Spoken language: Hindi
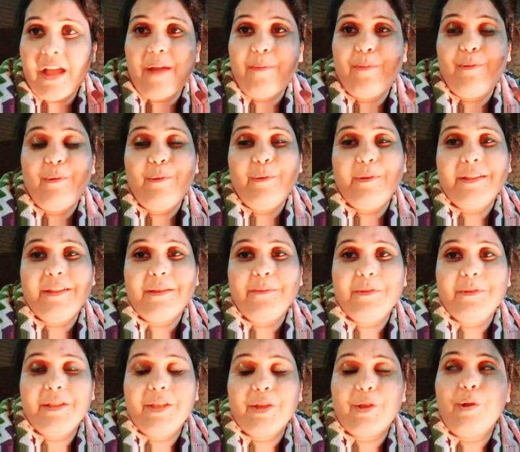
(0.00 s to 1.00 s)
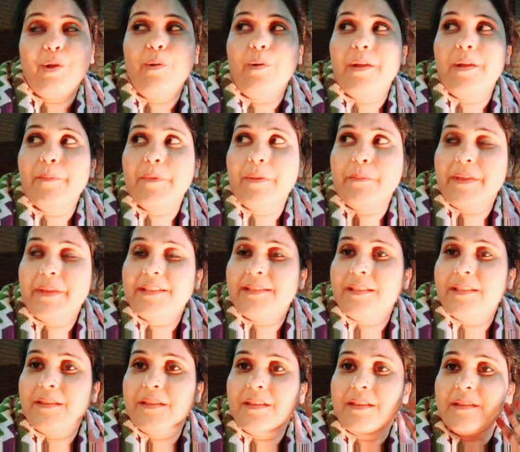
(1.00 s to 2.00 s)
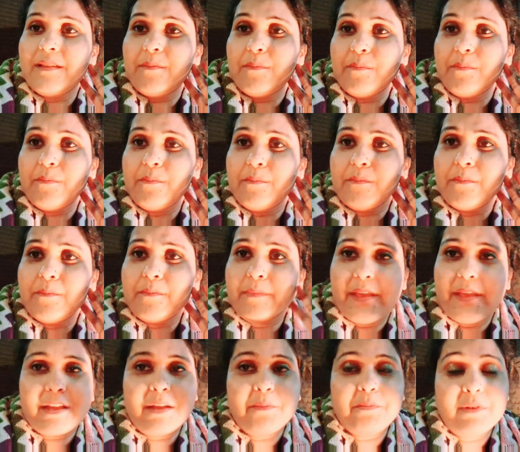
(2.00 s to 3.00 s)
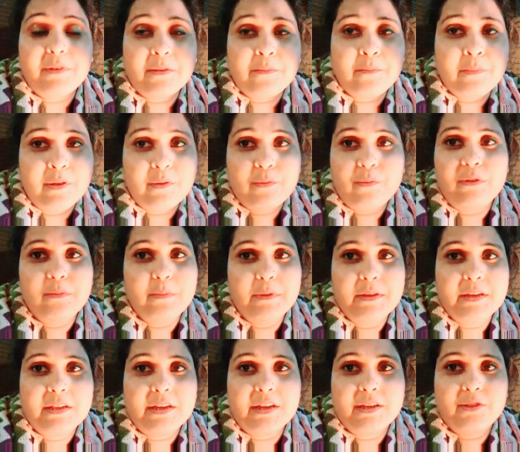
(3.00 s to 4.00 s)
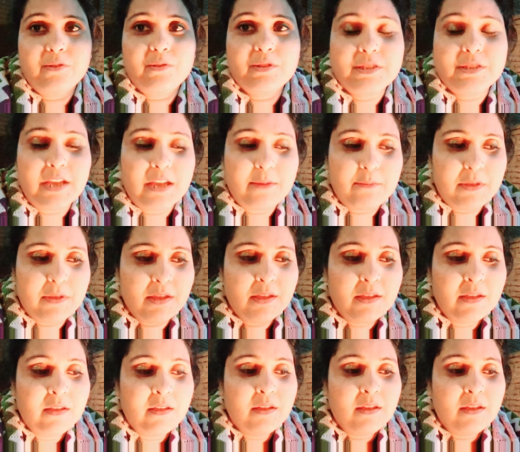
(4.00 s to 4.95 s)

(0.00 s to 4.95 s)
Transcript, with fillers: आप लोगों ने कभी देखा होगा मैं वैसे मेकअप बिल्कुल भी नहीं करती हूँ चाहे मैं